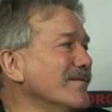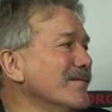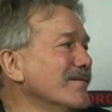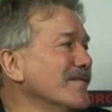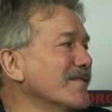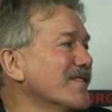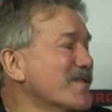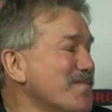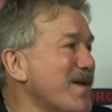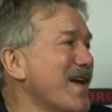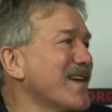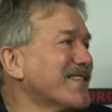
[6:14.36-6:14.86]

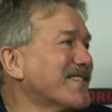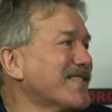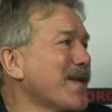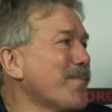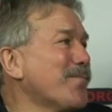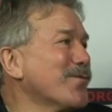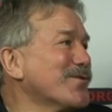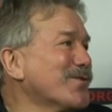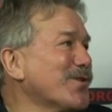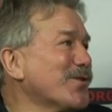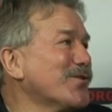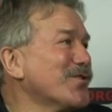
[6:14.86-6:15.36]
z miasta
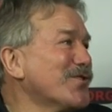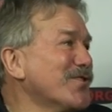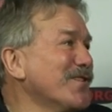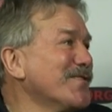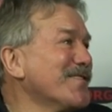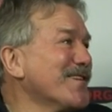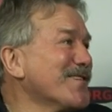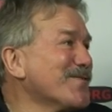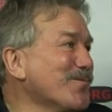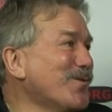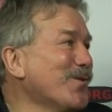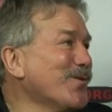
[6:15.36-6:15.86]
po 100
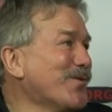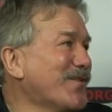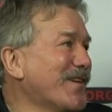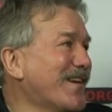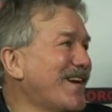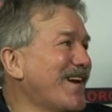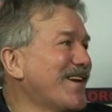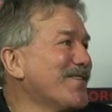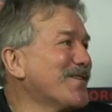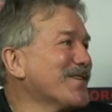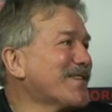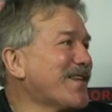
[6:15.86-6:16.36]
tysięcy
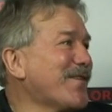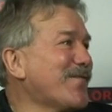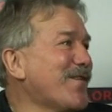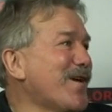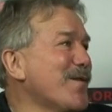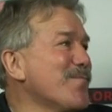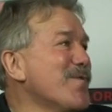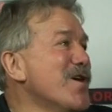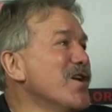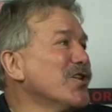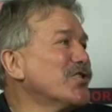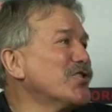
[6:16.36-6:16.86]
złotych. Ja
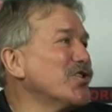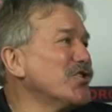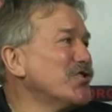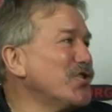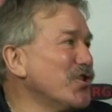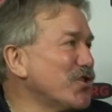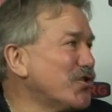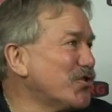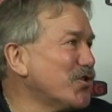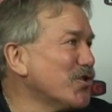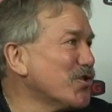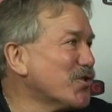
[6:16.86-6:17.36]
dostawałem
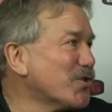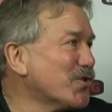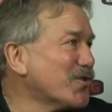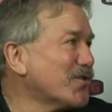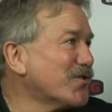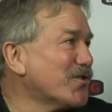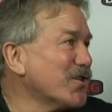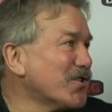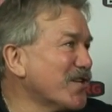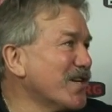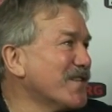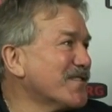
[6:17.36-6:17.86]
30
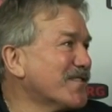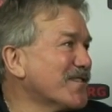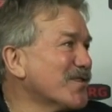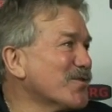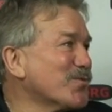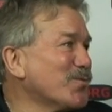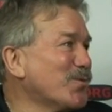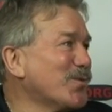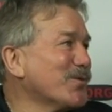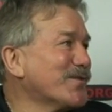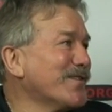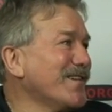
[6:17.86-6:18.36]
tysięcy
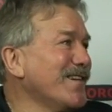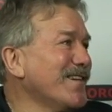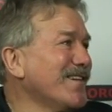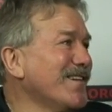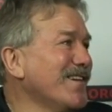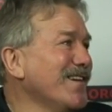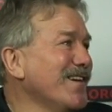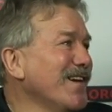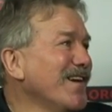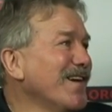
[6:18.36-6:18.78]
złotych